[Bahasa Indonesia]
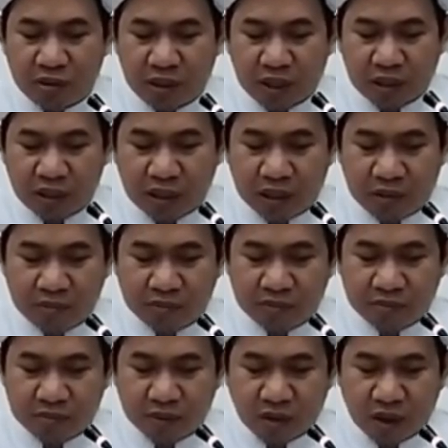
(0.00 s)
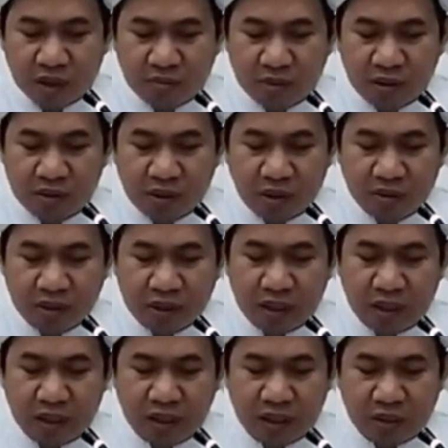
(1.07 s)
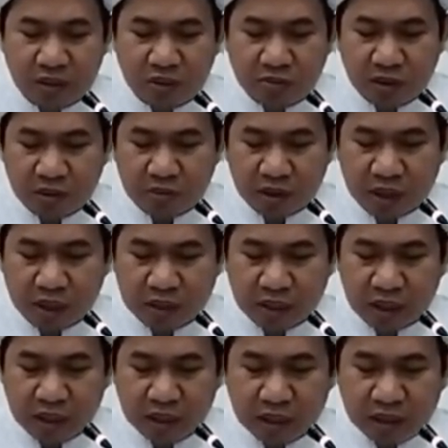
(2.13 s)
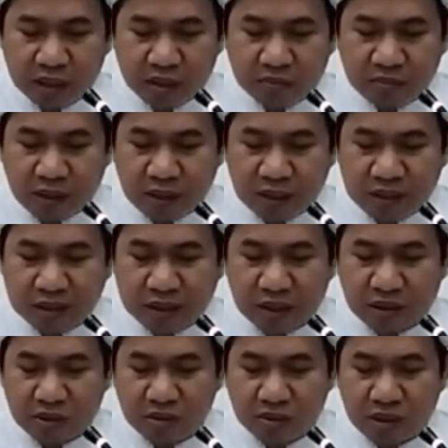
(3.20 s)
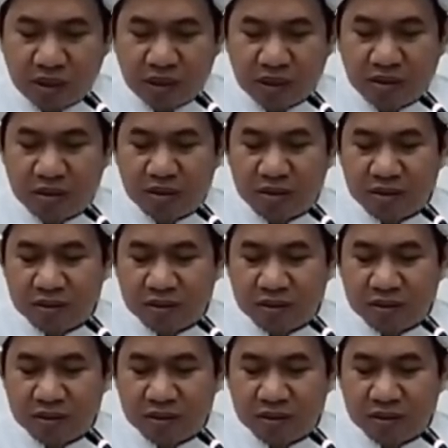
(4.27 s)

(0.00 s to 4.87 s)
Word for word: bin Adham rahimahullah taala yaqul beliau berkata, "Manit taqallaha"